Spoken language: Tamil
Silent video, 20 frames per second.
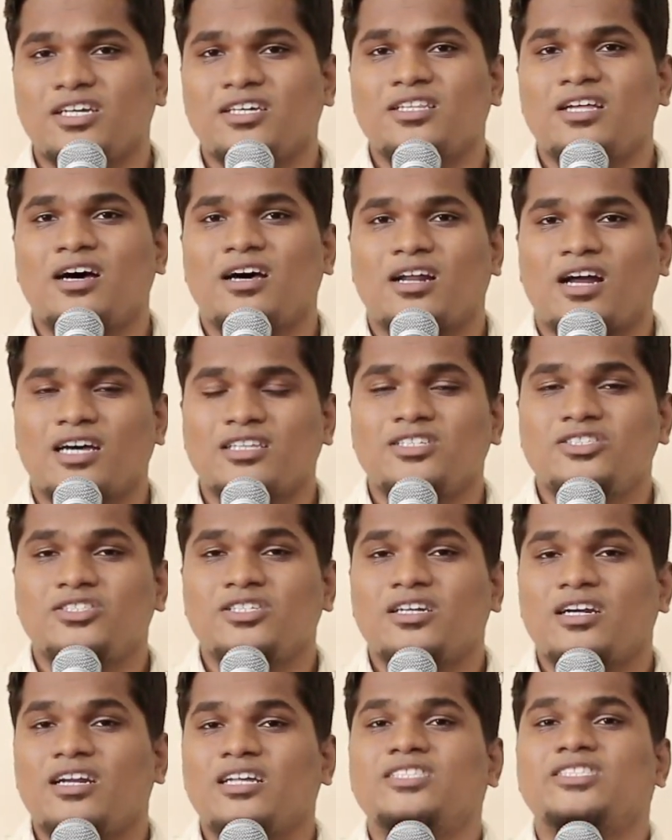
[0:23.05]
செய்தார்
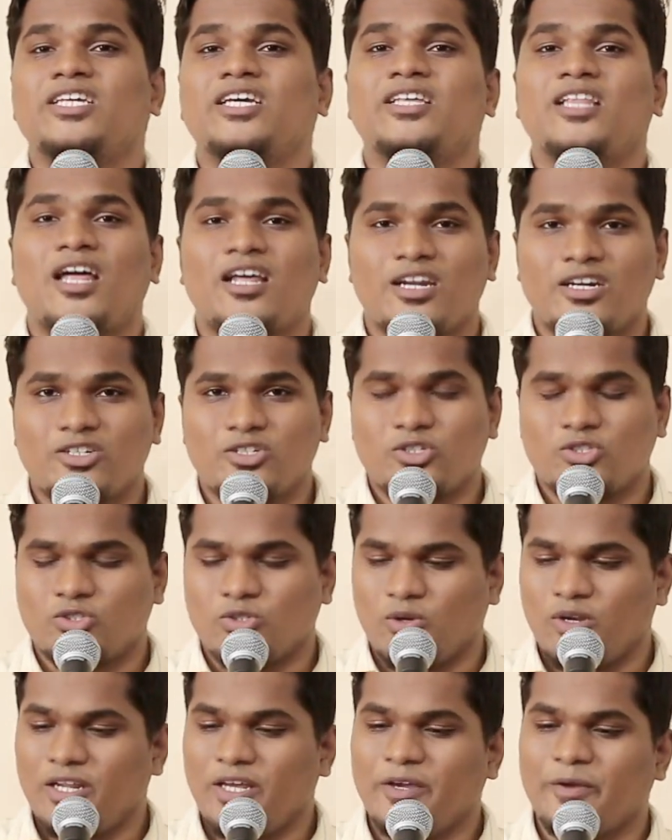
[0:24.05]
அதிசயங்களை செய்தார் என்று
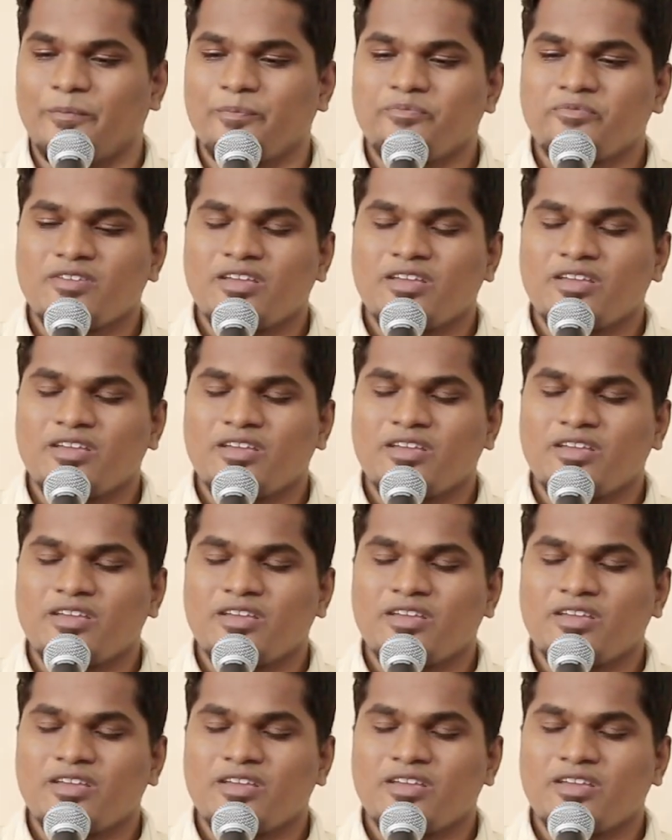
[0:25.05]
சொல்லி